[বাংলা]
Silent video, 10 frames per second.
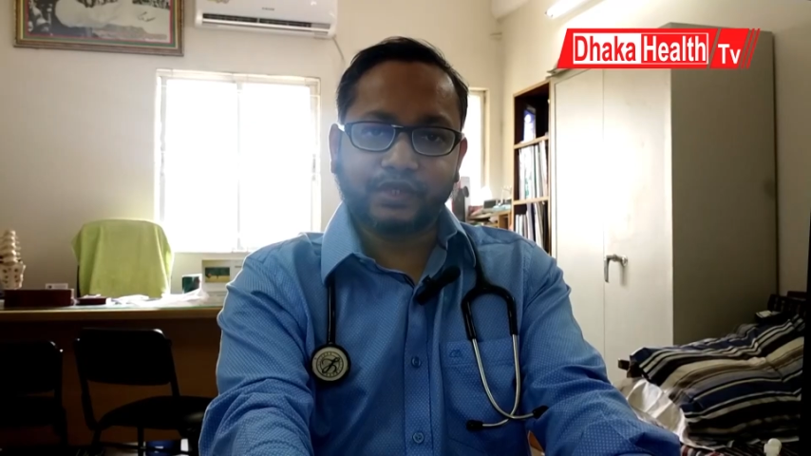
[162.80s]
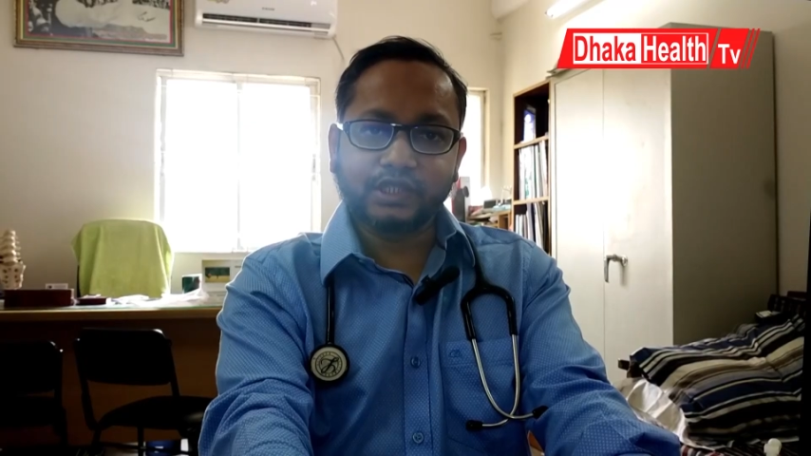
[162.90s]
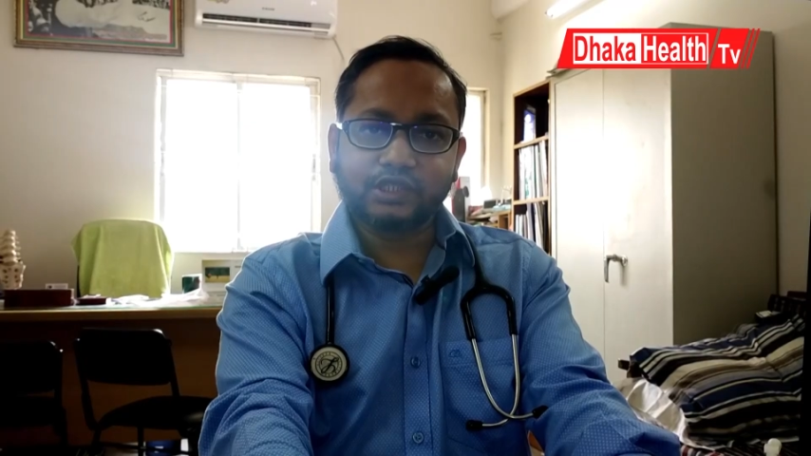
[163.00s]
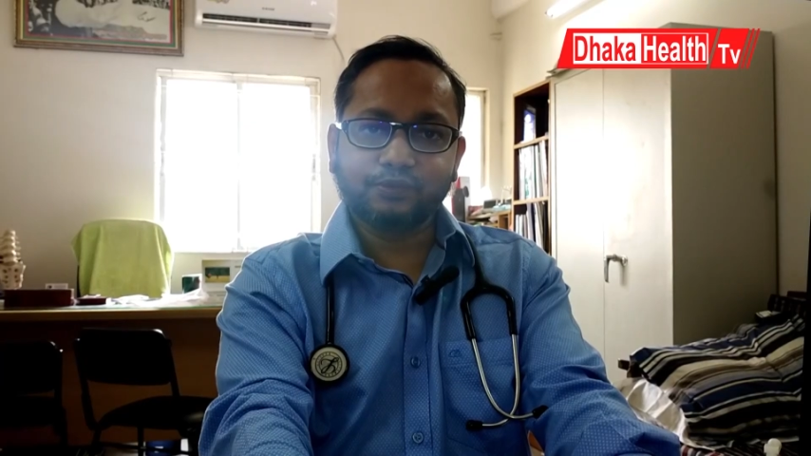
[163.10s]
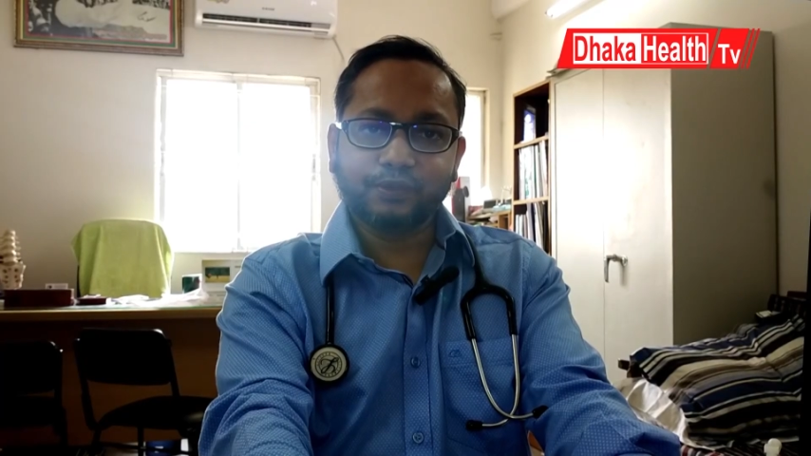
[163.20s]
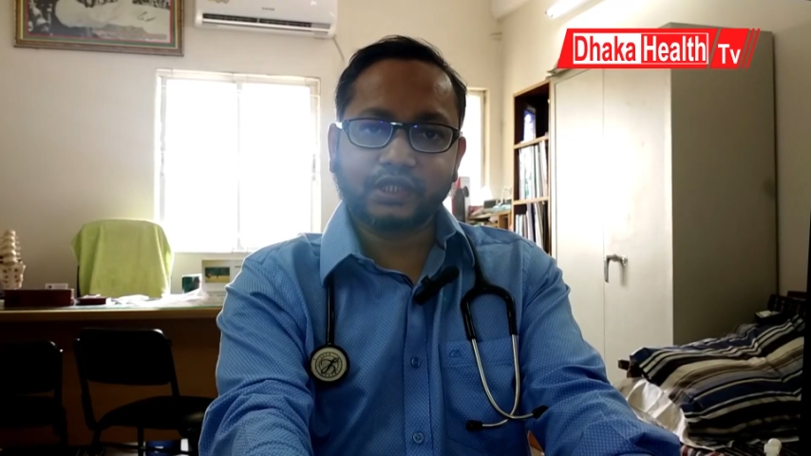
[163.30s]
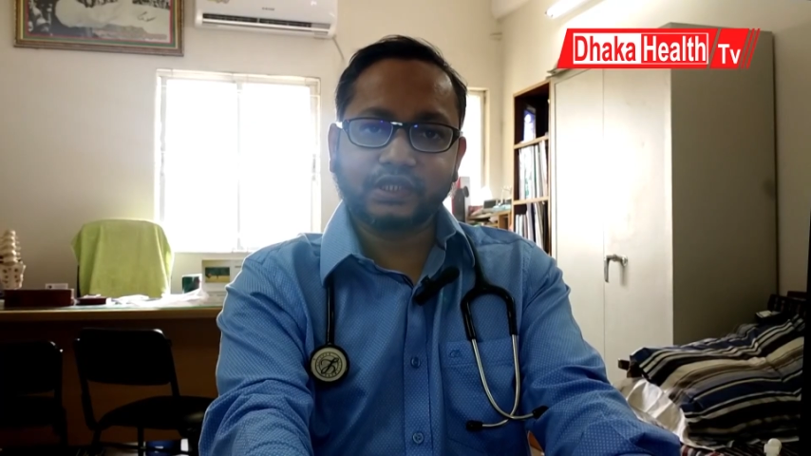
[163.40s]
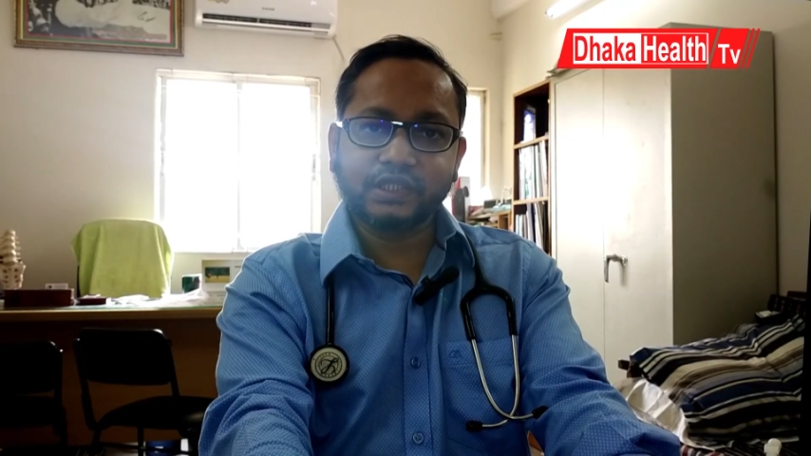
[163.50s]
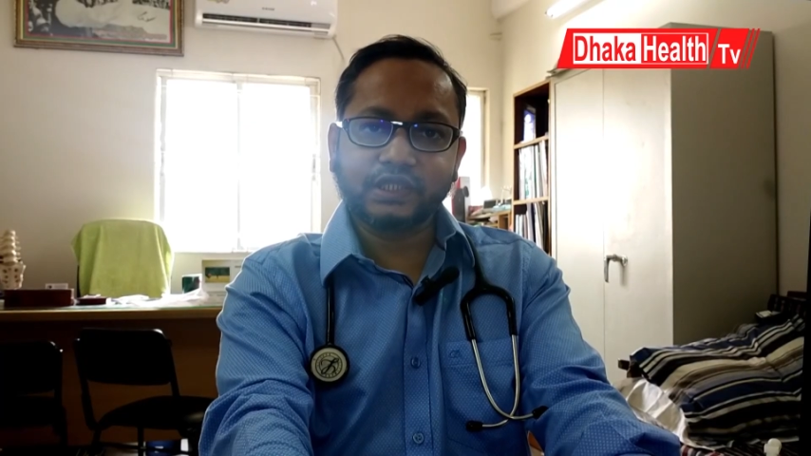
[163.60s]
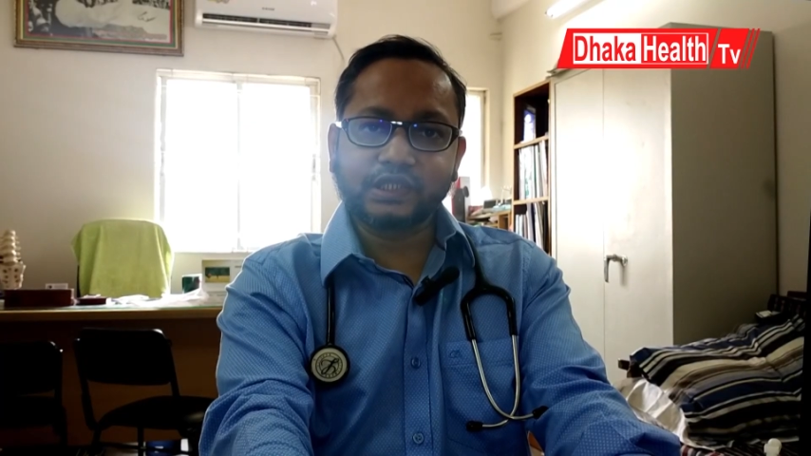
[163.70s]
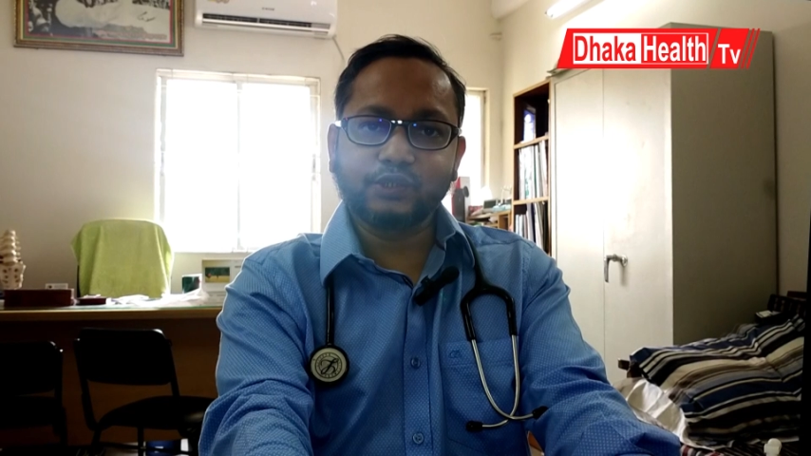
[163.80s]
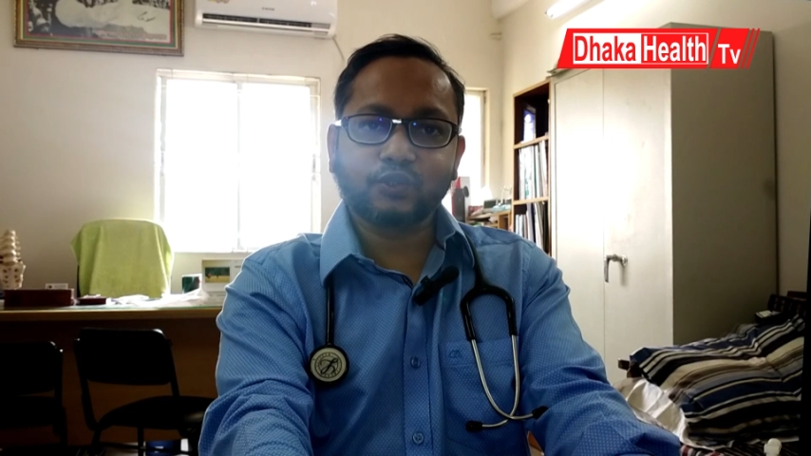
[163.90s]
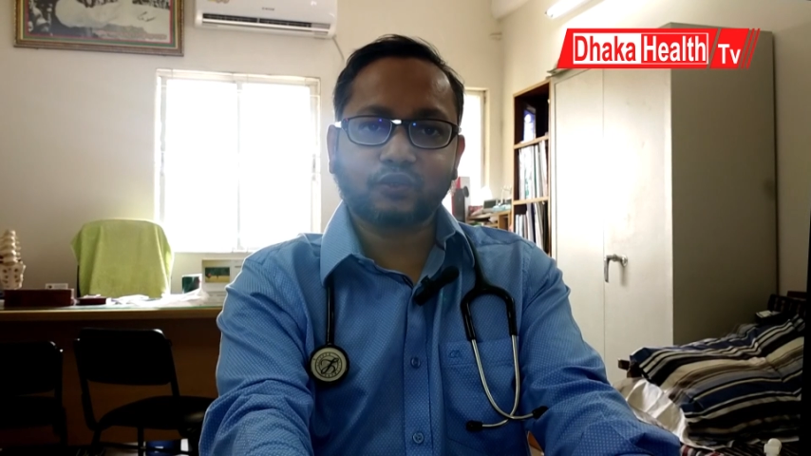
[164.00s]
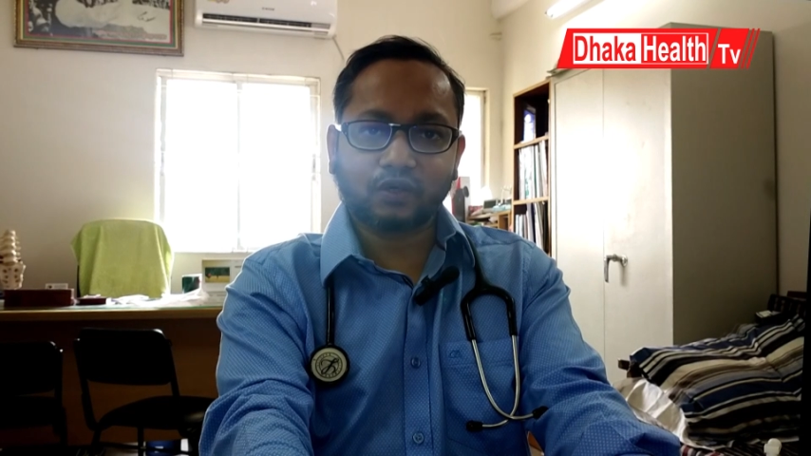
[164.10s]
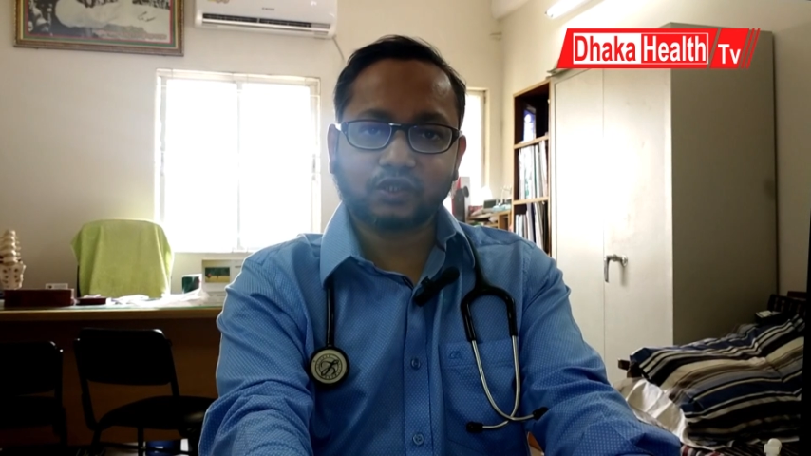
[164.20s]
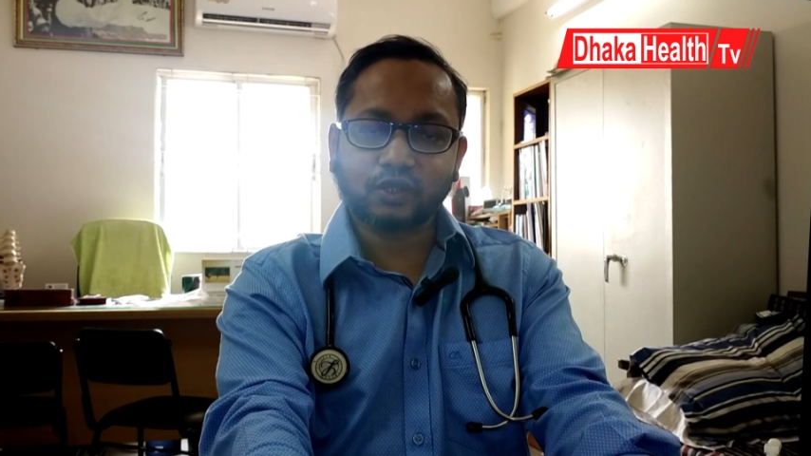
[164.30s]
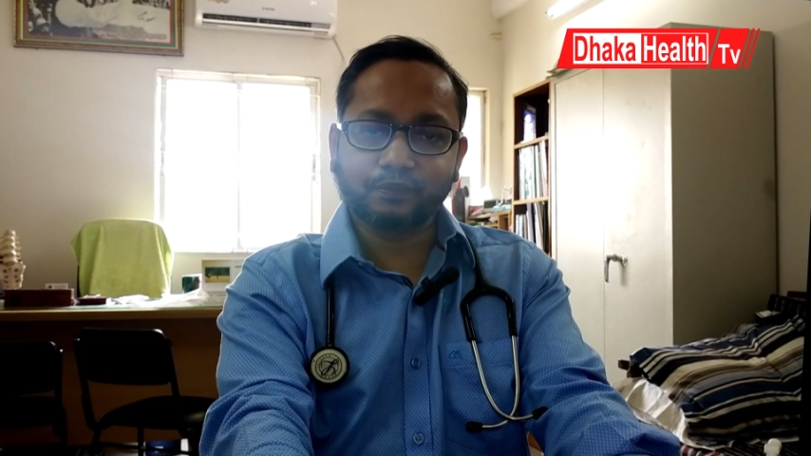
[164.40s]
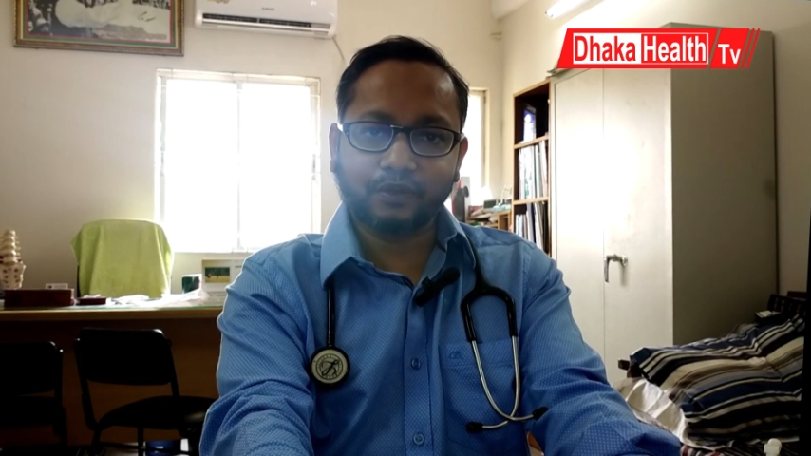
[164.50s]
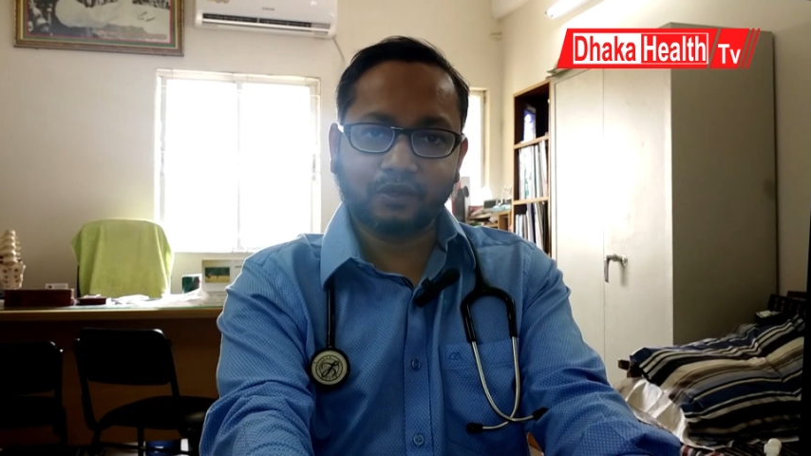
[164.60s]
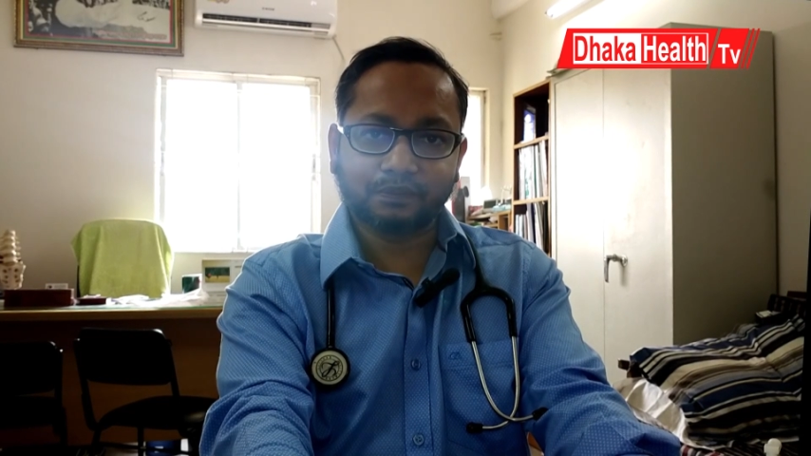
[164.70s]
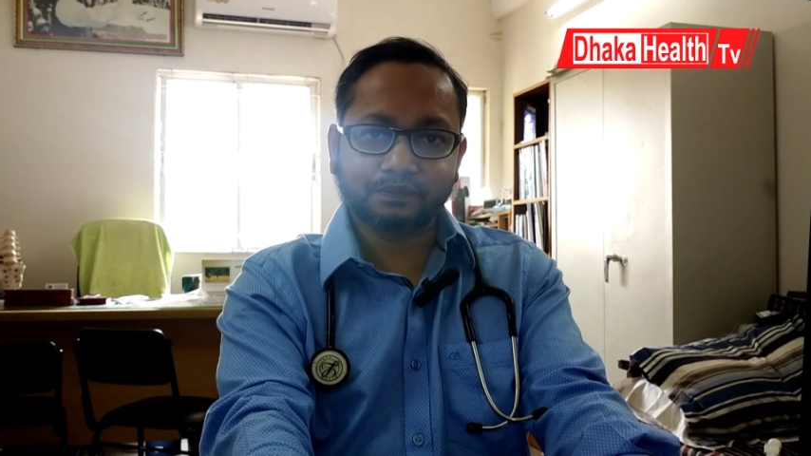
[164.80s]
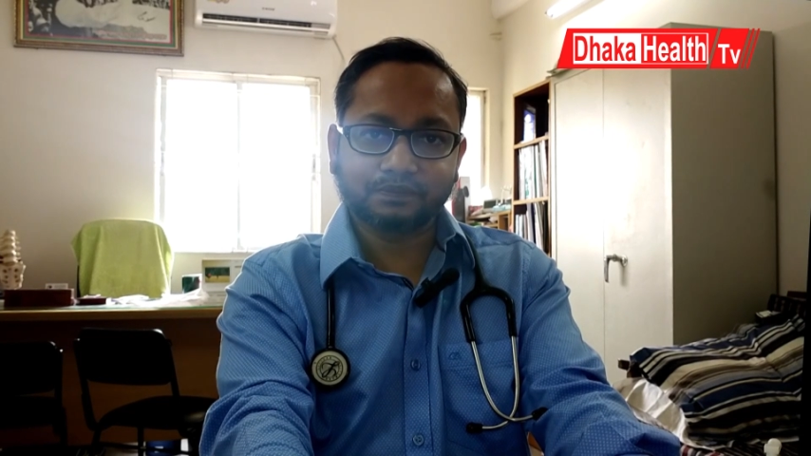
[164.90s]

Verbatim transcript: ব্রেন টিউমার কি কিওর করা সম্ভব